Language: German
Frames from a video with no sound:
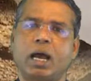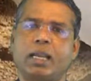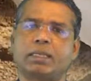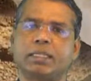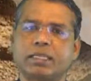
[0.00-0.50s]

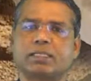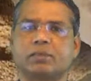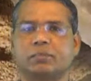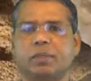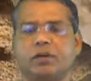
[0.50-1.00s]
An
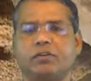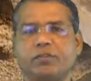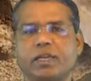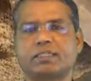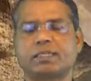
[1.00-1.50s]
diesem
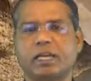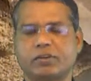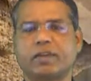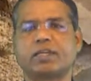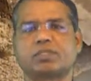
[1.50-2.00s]
vierten
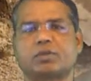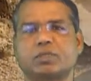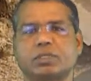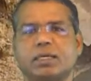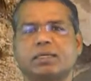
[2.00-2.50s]

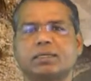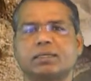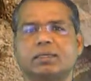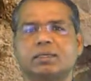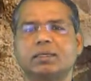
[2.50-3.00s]
Adventssonntag
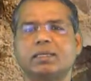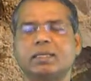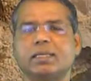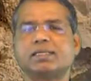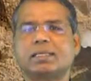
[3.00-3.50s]

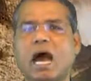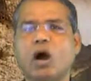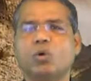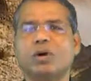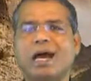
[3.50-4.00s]
ist
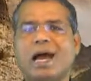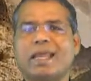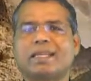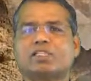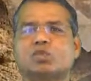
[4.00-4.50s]
auch
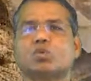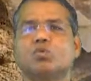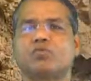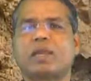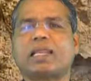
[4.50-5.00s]
eine
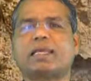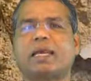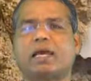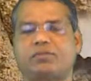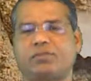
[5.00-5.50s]

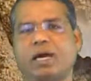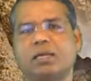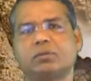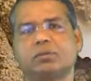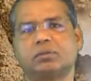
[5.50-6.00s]
zufällige
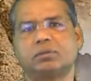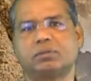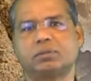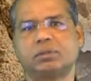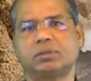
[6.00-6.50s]
Erfahrung,
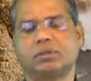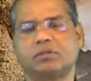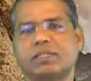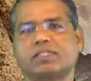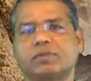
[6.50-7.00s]

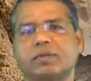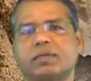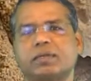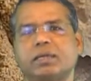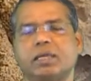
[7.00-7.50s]
was
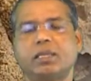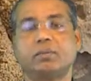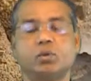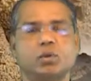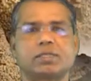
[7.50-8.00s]
wir
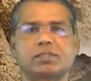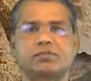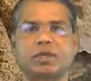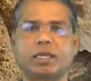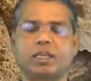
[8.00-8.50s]
im
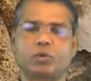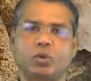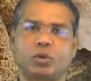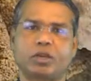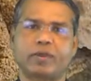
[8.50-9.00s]
Lukas-Evangelium
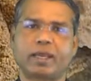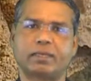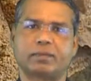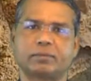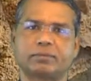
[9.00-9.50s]
hören
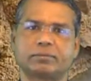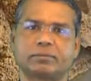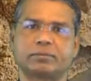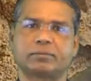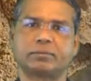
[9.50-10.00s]
werden.
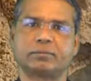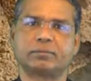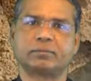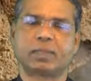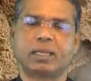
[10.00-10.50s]

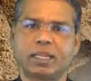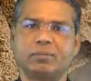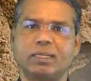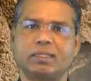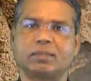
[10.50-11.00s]

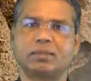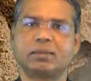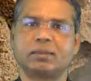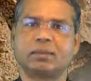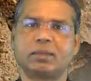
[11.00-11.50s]
Nämlich
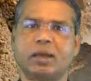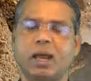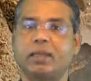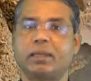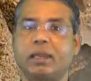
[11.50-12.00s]

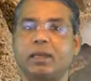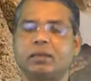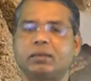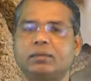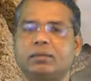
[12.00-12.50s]
ein
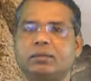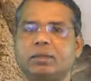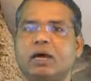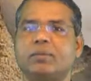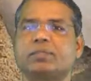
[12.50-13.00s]
Engel
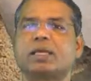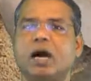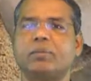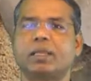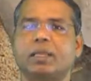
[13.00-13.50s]
namens
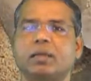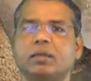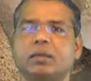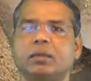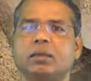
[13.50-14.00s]

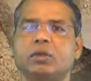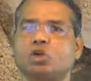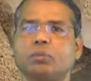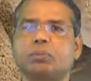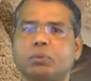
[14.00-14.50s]
Gabriel
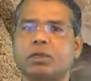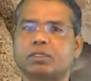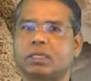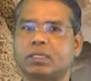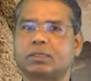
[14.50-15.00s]
kommt
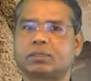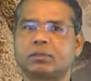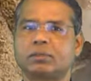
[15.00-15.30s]
plötzlich